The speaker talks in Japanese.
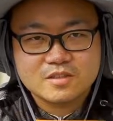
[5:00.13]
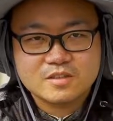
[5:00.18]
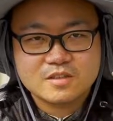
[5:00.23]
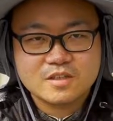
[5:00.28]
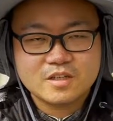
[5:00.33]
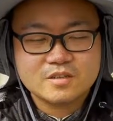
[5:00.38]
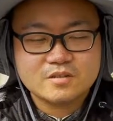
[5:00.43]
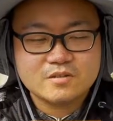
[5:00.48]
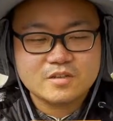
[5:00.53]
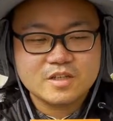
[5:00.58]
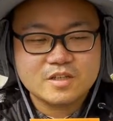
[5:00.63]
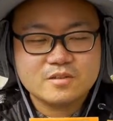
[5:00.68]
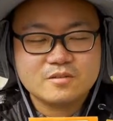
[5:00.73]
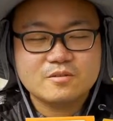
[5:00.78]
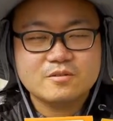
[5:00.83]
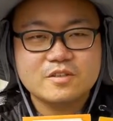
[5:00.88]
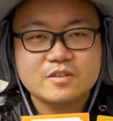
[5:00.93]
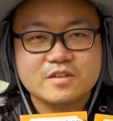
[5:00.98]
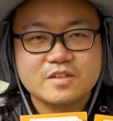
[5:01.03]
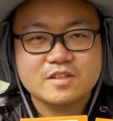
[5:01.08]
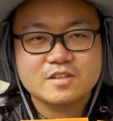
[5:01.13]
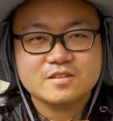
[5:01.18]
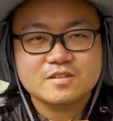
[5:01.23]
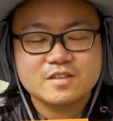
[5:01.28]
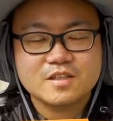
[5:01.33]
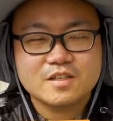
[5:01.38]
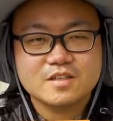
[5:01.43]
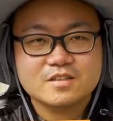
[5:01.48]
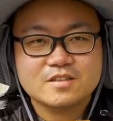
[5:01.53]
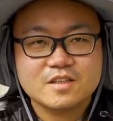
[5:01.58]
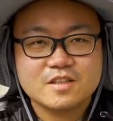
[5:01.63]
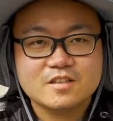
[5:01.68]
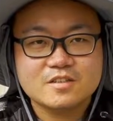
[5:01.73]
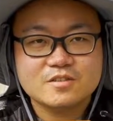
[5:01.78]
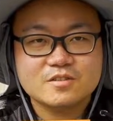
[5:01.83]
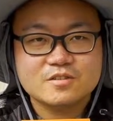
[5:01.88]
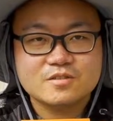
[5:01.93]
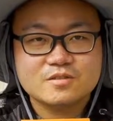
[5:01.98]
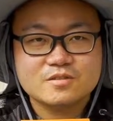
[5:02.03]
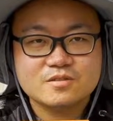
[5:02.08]
であと根っこにはですね、線
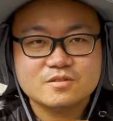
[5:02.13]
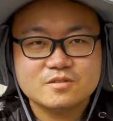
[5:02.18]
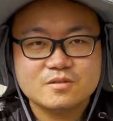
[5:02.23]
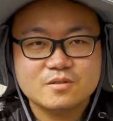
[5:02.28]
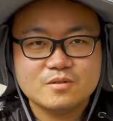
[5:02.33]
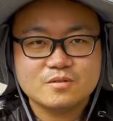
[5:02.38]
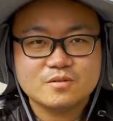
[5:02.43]
虫の